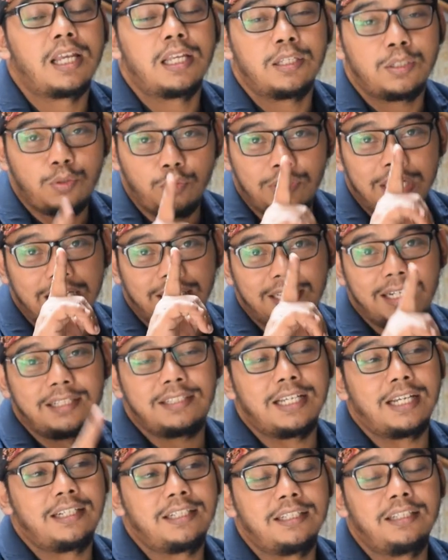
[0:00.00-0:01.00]
sudah
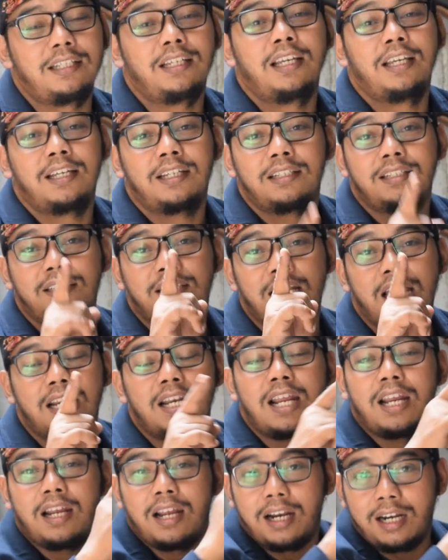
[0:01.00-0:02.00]
terjadi dan